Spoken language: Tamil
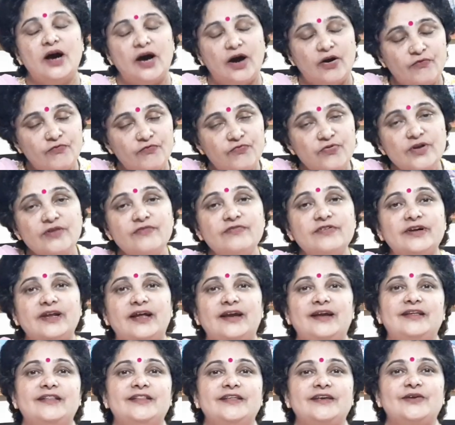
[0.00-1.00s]
அவ்வளவு
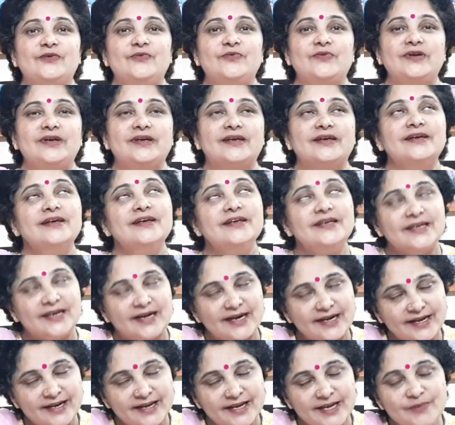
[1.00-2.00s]
நல்லதுங்க உங்களுக்கு
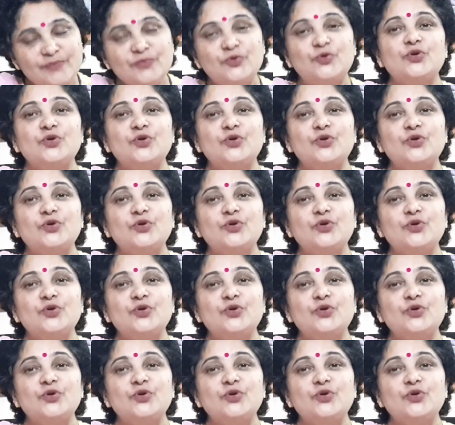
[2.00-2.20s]
கட்டாயம்